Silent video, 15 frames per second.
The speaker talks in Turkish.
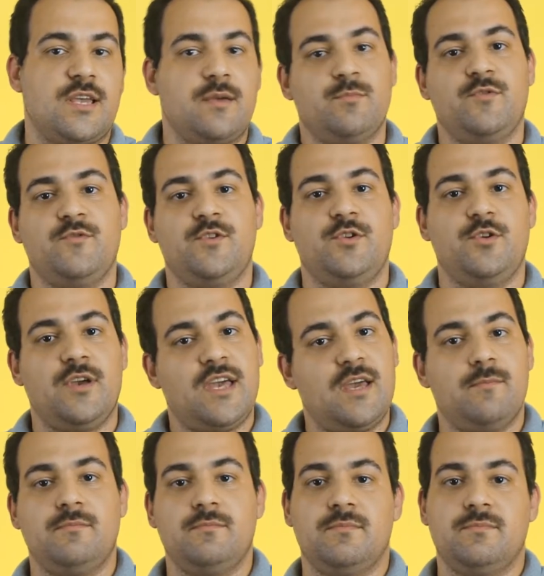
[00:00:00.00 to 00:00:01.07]
Hem bu videoya
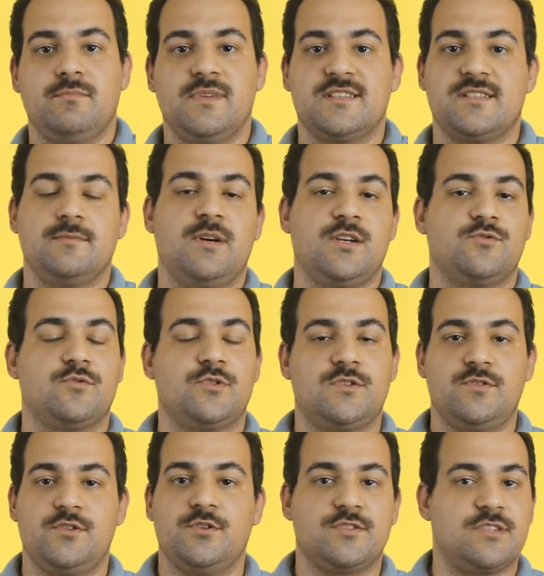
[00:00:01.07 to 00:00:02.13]
hem nasıl başvurulur
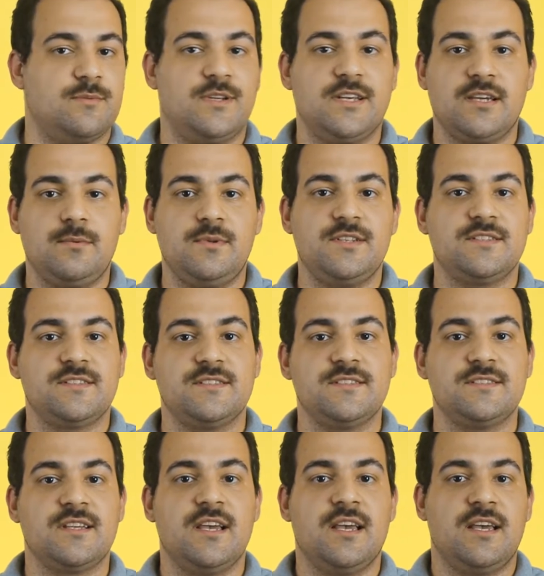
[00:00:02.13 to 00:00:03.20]
videosuna
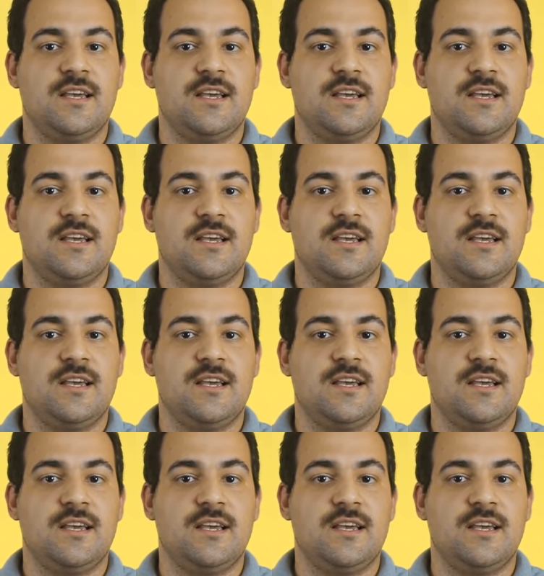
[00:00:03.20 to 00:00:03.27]
bırakabilirsiniz.